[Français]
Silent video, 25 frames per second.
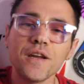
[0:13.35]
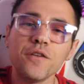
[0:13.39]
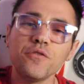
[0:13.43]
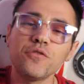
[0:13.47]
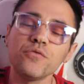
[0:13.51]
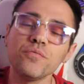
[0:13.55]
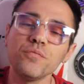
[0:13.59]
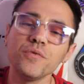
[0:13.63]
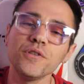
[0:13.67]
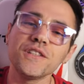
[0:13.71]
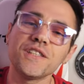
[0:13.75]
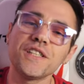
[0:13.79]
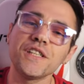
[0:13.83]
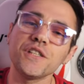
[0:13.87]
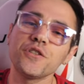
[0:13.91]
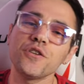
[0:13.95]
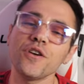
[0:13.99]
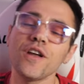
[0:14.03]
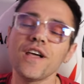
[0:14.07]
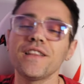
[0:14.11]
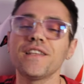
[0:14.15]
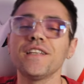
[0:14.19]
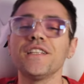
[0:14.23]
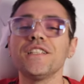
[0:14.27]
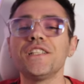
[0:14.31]
Salut tout le monde, c'est
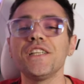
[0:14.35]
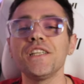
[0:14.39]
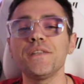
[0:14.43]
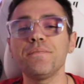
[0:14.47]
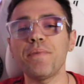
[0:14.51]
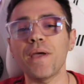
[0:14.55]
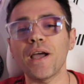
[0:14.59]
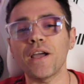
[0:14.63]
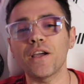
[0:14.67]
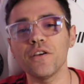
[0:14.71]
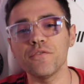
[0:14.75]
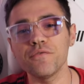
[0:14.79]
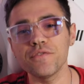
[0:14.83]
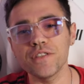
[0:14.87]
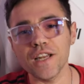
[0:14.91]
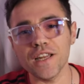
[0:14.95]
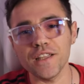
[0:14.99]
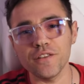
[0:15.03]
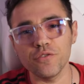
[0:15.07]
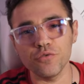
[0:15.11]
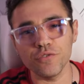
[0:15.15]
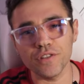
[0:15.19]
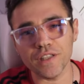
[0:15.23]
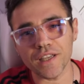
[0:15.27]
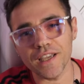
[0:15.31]
Jolat et j'espère que vous
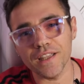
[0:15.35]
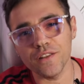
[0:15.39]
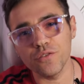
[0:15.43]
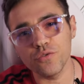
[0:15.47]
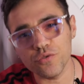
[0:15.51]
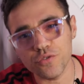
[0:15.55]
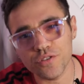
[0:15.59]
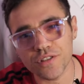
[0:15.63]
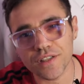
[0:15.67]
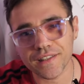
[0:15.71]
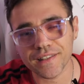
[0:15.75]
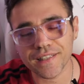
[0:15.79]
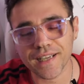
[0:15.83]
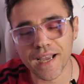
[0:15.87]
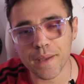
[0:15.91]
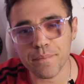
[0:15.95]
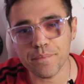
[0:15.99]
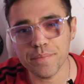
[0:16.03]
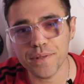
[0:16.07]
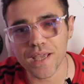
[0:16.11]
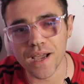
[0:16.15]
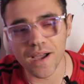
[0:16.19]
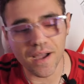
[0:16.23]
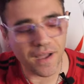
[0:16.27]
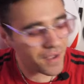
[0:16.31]
allez toutes et tous très
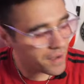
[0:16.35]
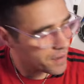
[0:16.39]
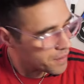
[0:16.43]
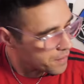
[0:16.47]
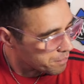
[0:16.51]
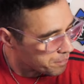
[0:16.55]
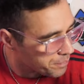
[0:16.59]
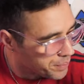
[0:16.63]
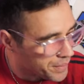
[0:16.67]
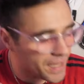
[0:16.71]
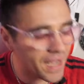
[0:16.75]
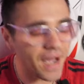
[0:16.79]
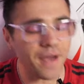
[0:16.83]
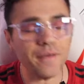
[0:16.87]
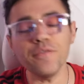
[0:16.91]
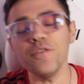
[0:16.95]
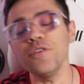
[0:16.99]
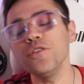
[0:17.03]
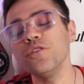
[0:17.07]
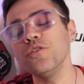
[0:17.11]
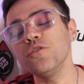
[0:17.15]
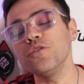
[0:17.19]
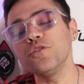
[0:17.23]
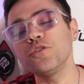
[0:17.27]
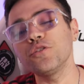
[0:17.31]
bien.
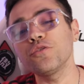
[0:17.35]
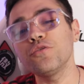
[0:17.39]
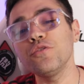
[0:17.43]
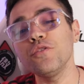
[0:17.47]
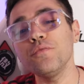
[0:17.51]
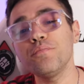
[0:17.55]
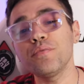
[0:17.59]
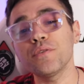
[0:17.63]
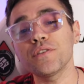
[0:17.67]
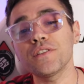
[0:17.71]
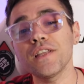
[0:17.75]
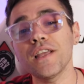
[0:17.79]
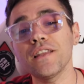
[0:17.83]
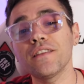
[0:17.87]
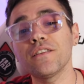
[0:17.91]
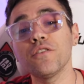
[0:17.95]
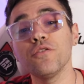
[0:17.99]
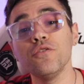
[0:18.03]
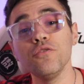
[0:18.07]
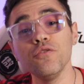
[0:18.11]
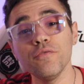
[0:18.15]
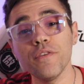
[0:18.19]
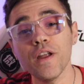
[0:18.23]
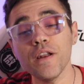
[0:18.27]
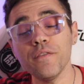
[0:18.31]
Bienvenue aujourd'hui pour cette
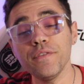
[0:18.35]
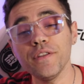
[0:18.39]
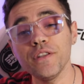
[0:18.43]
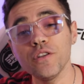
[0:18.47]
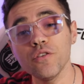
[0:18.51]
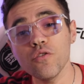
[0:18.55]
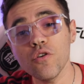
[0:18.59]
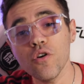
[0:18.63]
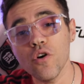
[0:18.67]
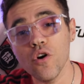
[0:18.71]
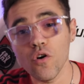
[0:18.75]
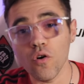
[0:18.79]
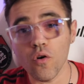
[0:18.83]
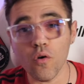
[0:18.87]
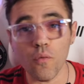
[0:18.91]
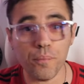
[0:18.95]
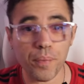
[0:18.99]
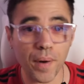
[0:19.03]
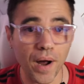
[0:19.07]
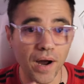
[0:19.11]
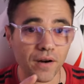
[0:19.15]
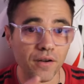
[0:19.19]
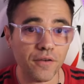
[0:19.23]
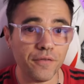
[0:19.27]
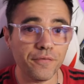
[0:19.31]
nouvelle vidéo. On
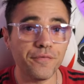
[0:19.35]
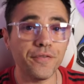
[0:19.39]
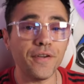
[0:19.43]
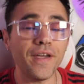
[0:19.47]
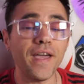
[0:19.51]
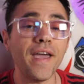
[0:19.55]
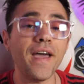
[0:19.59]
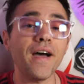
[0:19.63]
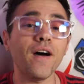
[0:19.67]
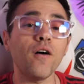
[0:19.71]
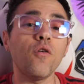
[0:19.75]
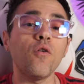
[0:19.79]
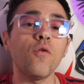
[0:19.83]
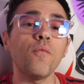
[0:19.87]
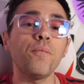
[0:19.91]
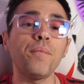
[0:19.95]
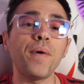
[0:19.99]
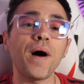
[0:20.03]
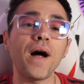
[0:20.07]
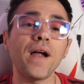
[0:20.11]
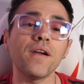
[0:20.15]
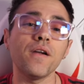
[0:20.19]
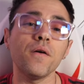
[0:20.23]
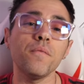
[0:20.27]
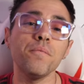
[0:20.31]
parle VR, on
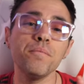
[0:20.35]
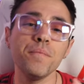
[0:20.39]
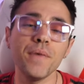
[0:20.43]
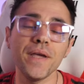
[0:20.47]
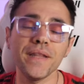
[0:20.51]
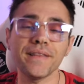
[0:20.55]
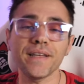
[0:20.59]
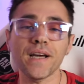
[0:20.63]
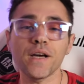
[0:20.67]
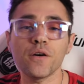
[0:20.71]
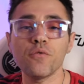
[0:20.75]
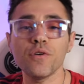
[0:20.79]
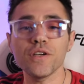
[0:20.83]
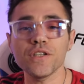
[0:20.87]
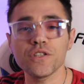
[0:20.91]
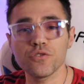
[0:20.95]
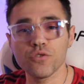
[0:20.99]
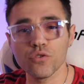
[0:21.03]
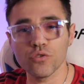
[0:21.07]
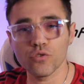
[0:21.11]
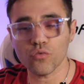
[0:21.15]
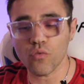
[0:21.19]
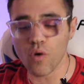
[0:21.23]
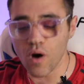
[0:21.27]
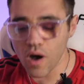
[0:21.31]
parle
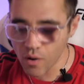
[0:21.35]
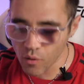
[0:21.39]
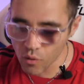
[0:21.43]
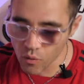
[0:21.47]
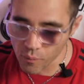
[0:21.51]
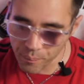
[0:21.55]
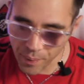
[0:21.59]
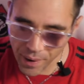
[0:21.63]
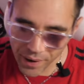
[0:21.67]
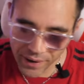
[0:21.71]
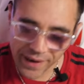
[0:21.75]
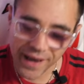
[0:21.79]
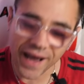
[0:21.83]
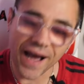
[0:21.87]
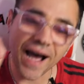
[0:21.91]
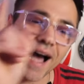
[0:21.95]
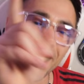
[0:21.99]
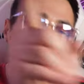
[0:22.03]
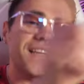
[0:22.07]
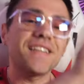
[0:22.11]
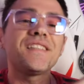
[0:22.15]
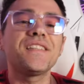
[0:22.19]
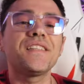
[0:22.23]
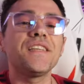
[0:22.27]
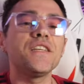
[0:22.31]
MetaQuest 3, on parle
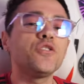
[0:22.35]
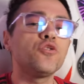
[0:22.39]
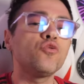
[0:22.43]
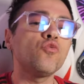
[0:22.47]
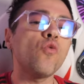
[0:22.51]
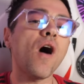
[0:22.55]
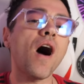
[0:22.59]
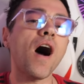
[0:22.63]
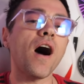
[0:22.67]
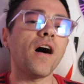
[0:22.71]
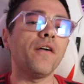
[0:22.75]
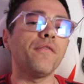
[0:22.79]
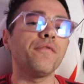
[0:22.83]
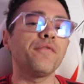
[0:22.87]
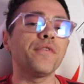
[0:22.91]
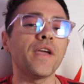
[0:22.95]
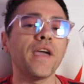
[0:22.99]
accessoires